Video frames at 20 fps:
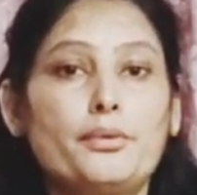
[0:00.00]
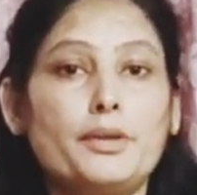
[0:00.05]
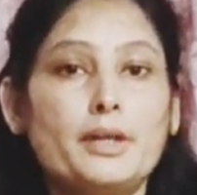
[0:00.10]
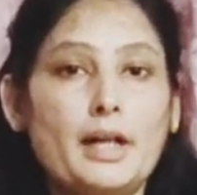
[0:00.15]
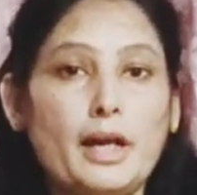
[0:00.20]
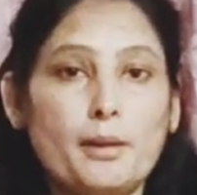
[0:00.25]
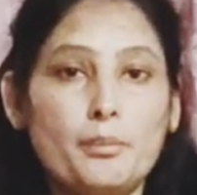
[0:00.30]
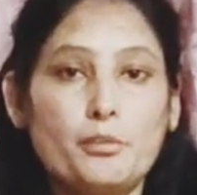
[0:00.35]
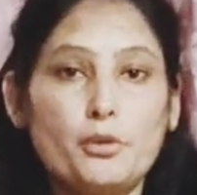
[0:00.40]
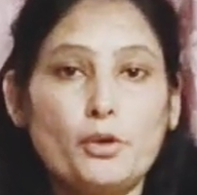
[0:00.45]

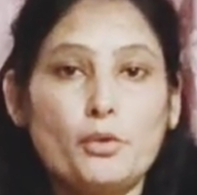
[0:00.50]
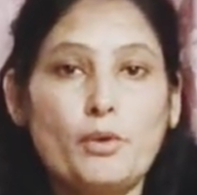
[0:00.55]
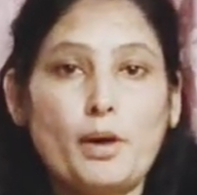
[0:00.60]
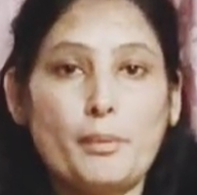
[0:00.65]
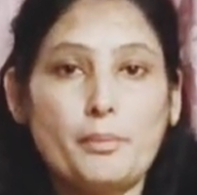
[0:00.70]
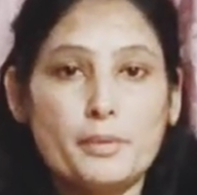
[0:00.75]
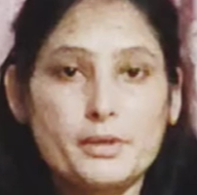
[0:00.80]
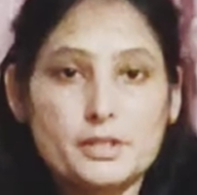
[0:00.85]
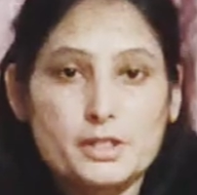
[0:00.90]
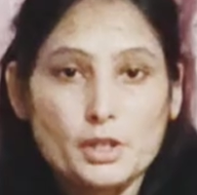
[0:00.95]
फिर आपको
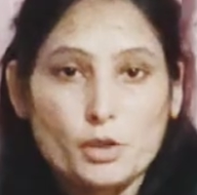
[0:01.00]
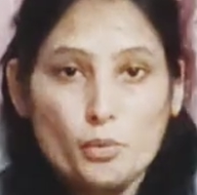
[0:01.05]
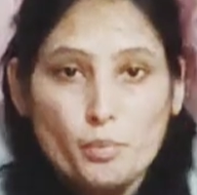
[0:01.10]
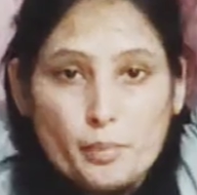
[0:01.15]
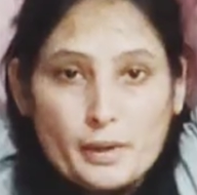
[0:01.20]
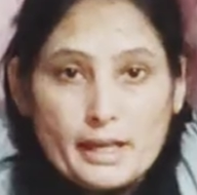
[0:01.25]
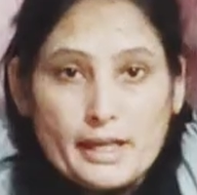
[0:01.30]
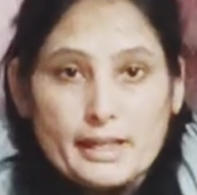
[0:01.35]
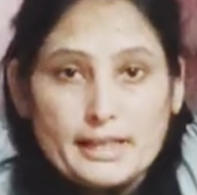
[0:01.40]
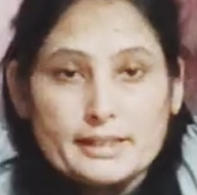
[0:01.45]
वापस से
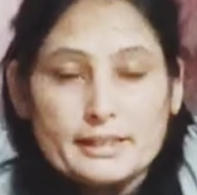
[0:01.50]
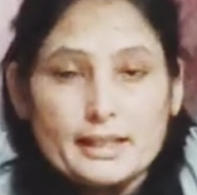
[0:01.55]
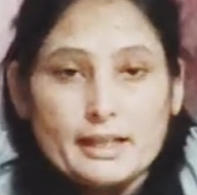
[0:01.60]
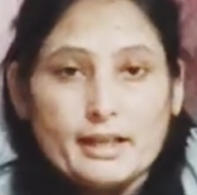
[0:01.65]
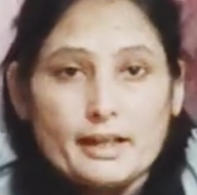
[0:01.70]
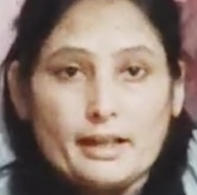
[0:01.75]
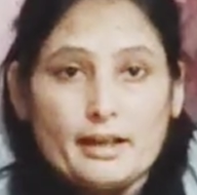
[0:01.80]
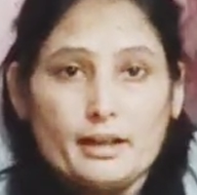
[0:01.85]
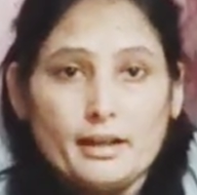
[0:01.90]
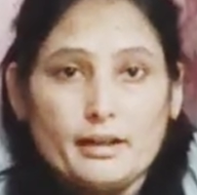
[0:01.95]
ऊपर लेके
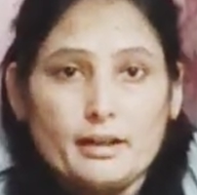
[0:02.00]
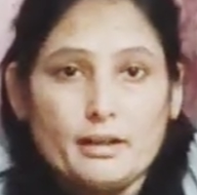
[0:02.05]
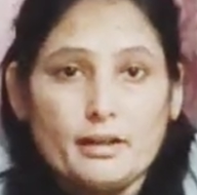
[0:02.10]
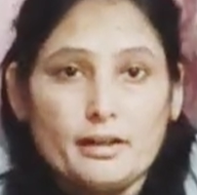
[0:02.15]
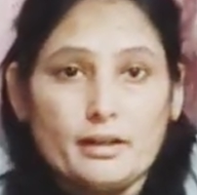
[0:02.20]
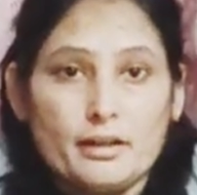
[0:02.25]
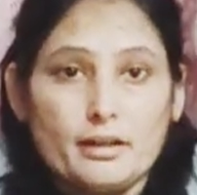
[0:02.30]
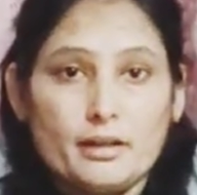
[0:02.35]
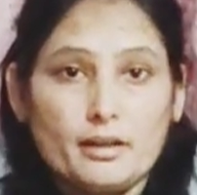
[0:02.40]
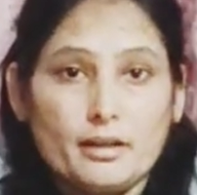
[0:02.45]
जाना है
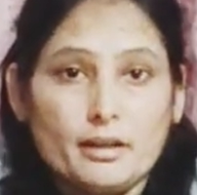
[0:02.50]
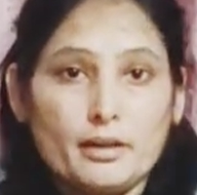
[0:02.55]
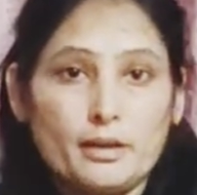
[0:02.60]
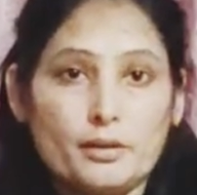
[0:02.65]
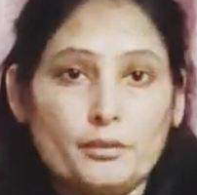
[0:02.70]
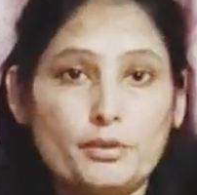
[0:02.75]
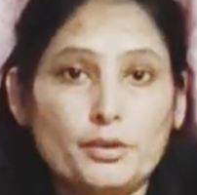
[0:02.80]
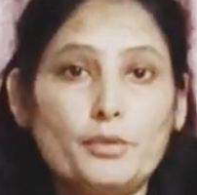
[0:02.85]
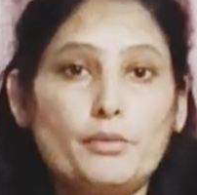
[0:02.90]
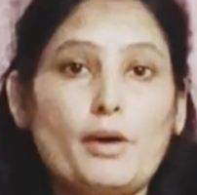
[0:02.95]

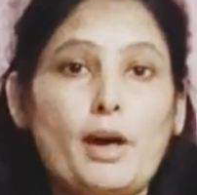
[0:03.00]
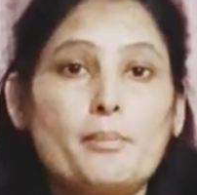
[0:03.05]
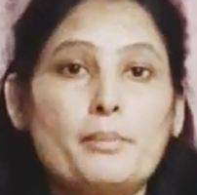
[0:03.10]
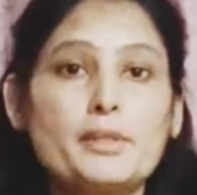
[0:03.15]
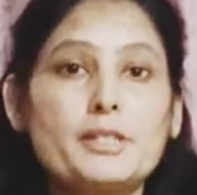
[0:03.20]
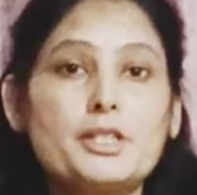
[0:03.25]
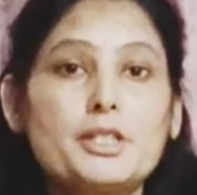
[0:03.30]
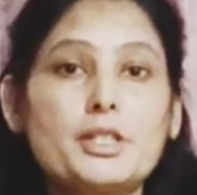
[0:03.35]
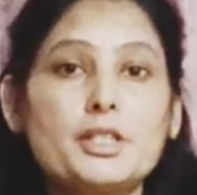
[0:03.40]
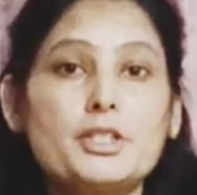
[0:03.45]
फिर
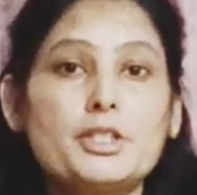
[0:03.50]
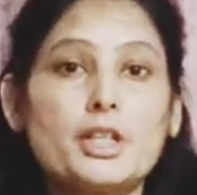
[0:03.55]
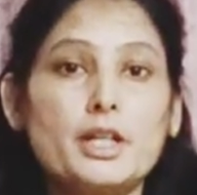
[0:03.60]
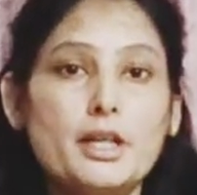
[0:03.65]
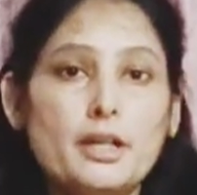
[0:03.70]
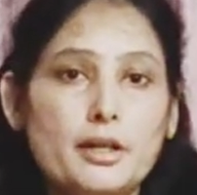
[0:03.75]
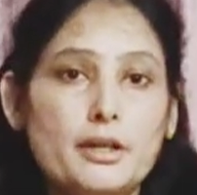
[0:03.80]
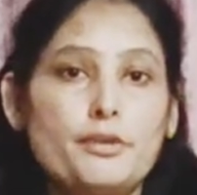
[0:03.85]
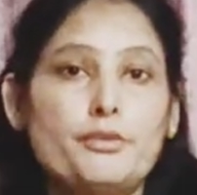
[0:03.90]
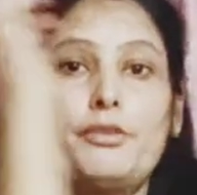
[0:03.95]
वापस
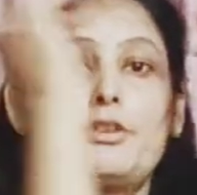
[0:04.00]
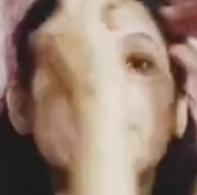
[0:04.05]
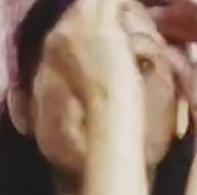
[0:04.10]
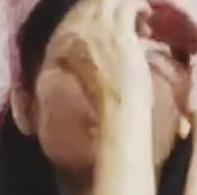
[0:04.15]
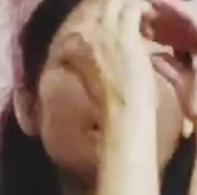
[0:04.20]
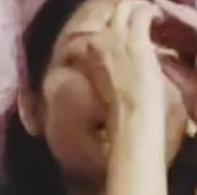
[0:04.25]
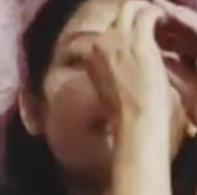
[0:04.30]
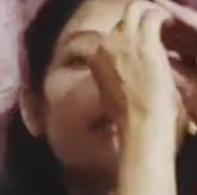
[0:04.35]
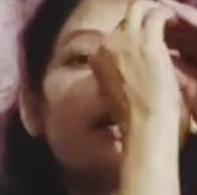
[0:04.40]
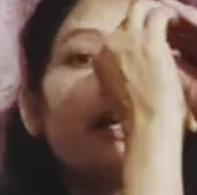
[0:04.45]
नीचे फिर
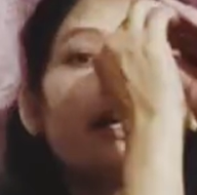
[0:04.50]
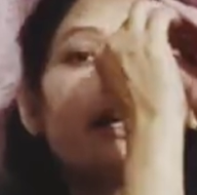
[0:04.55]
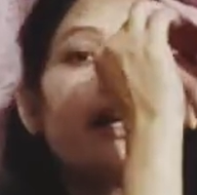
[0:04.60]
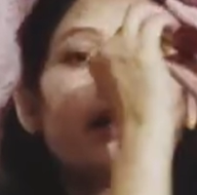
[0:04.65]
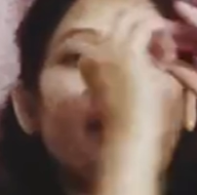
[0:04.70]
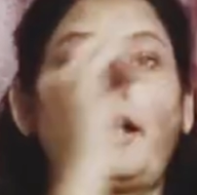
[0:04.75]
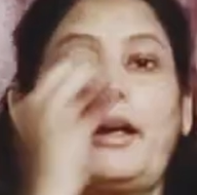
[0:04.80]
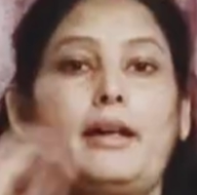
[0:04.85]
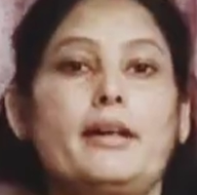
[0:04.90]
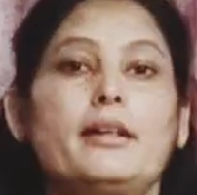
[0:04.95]
सामने
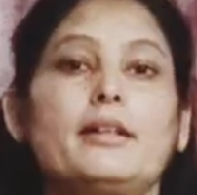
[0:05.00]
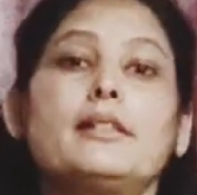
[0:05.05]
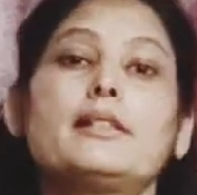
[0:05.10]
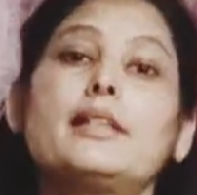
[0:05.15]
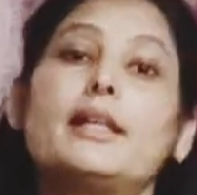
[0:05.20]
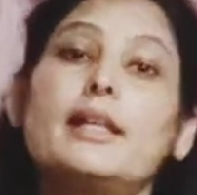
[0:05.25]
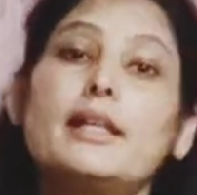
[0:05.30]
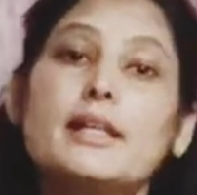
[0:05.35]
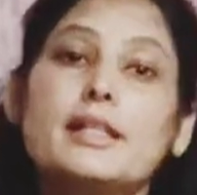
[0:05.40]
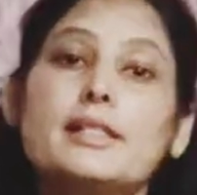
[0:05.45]
लेके आए
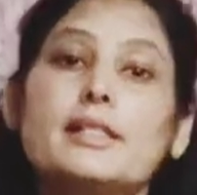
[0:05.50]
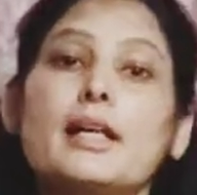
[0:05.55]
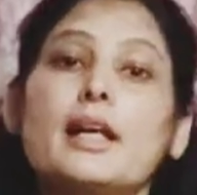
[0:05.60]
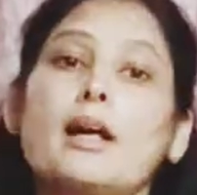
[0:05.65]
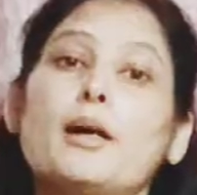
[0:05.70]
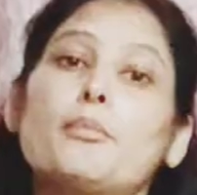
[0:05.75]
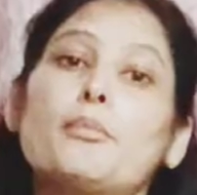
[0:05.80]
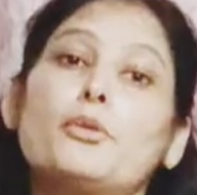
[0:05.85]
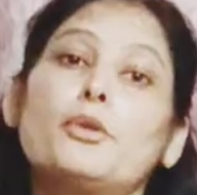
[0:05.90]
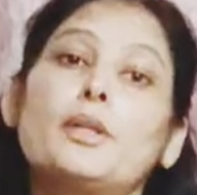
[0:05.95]
इस तरीके से
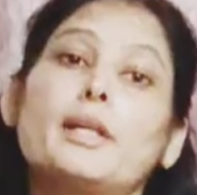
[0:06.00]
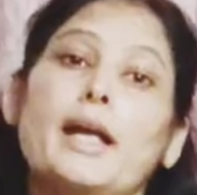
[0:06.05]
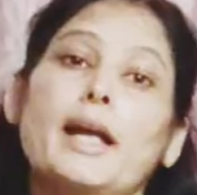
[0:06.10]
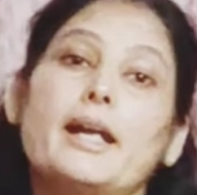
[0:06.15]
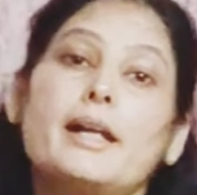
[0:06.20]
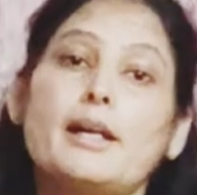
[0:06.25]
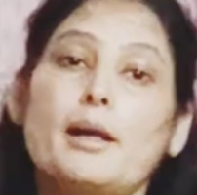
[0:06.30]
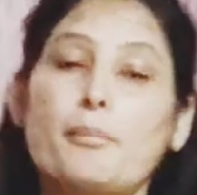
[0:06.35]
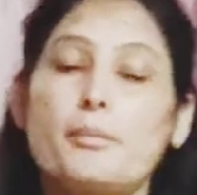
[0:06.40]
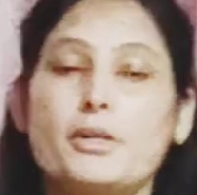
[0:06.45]
आपको
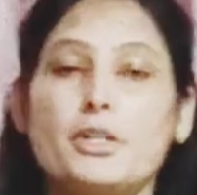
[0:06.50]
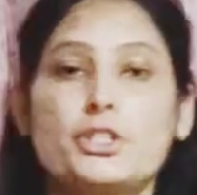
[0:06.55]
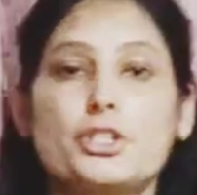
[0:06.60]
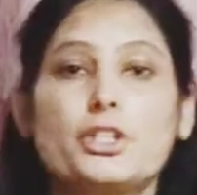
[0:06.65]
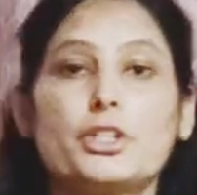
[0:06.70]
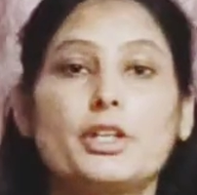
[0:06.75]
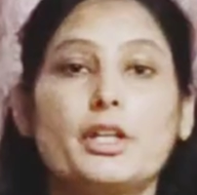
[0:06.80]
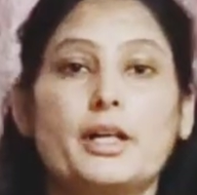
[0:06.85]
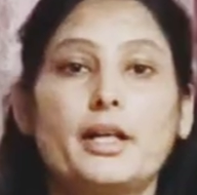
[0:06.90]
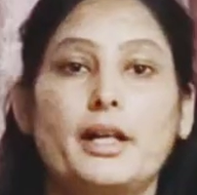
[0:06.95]
टेन
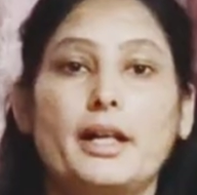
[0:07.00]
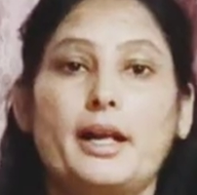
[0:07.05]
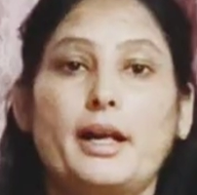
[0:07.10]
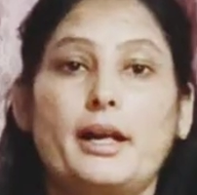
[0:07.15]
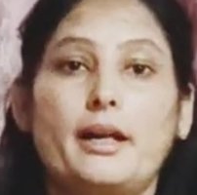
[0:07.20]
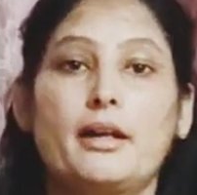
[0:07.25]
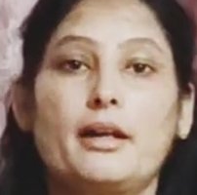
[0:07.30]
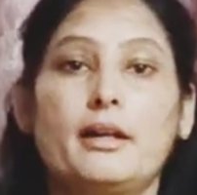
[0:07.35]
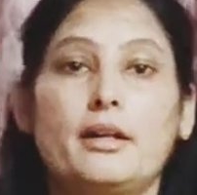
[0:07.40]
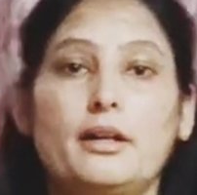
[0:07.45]
रेपिटेशन करनी
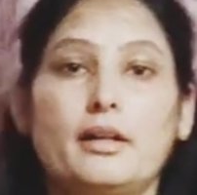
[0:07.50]
है